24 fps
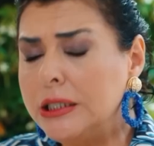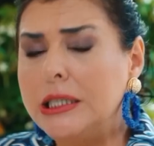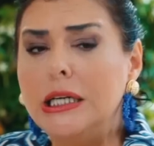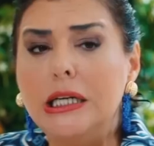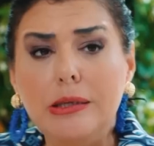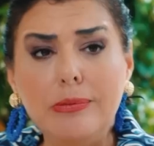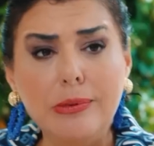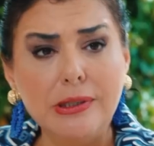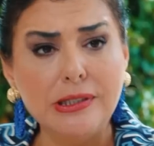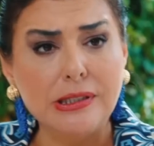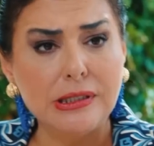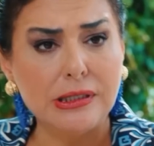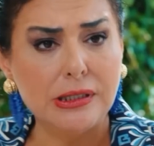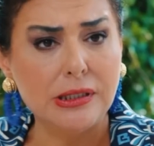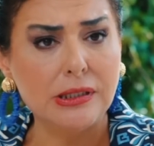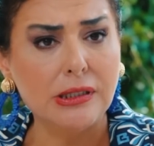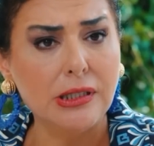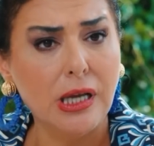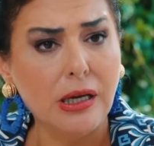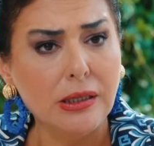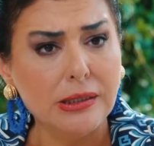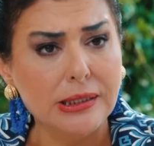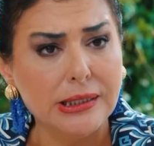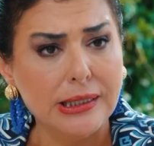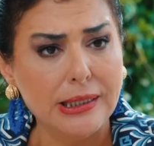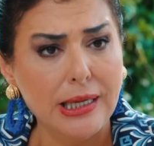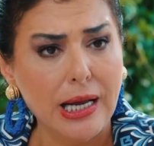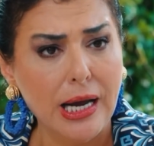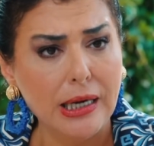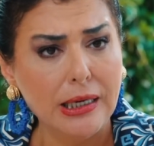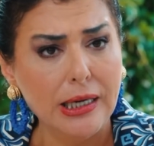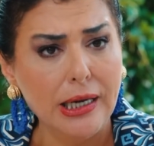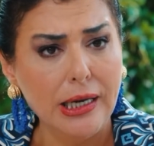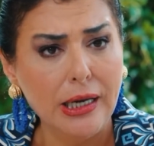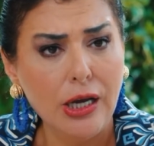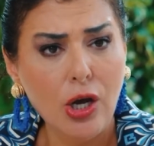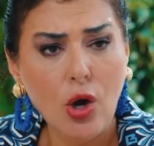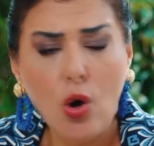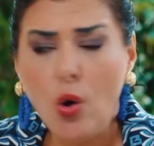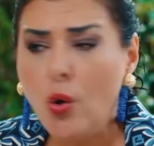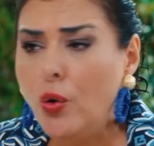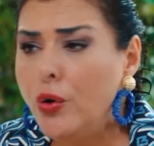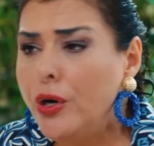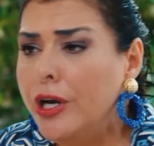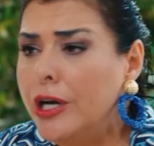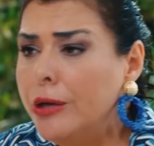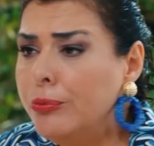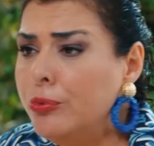Klimasız taksilerle
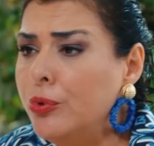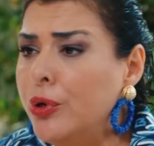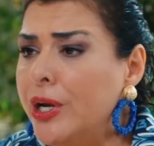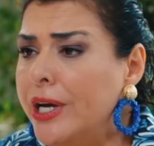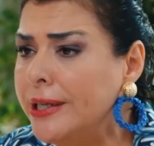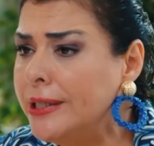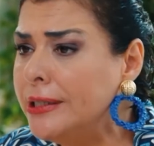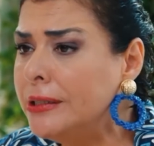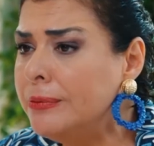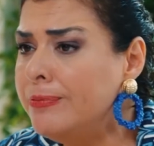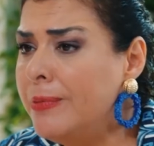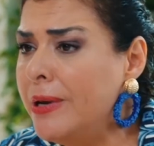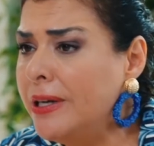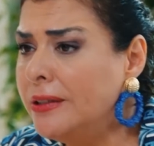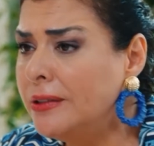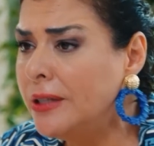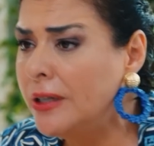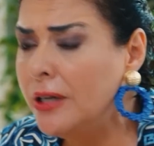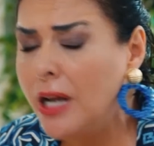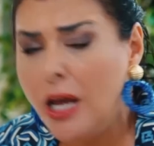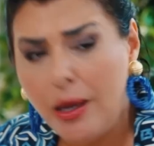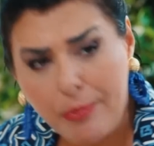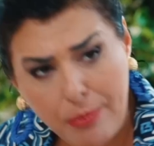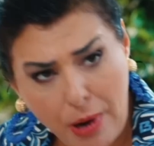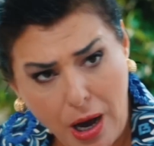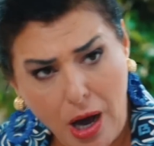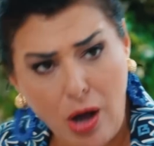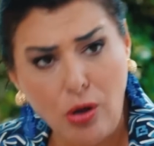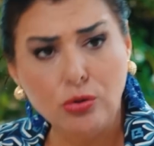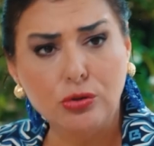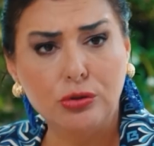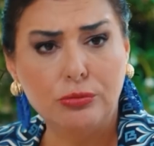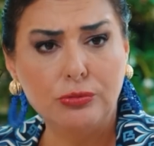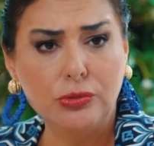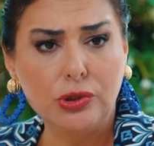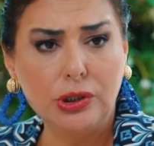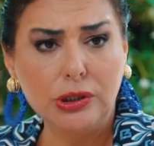oraya buraya gitmekten heba oldum